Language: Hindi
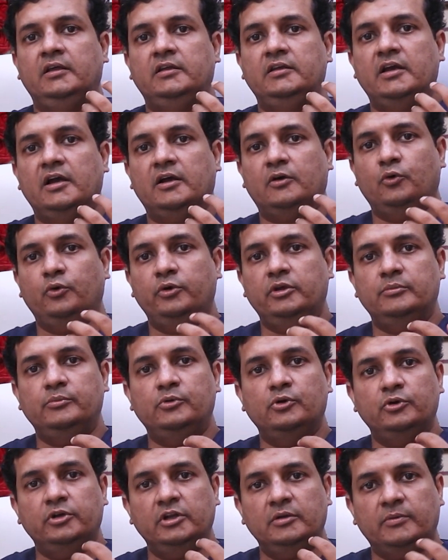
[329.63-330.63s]
या कोई
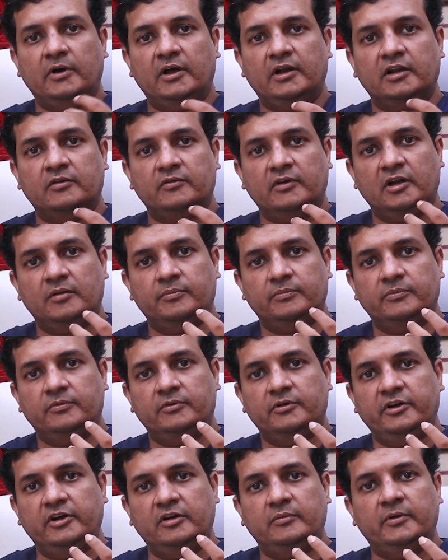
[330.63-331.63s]
ब्यूटी पार्लर वाला
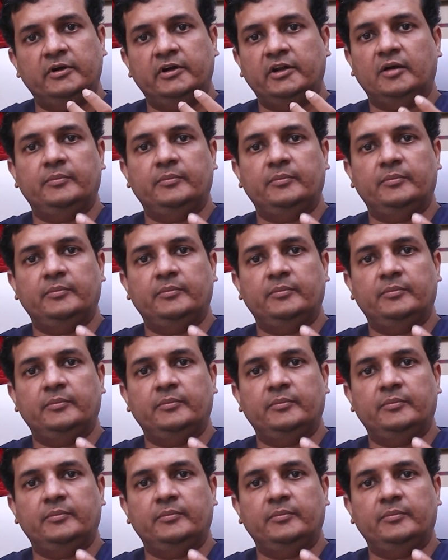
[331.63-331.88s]
ट्रीटमेंट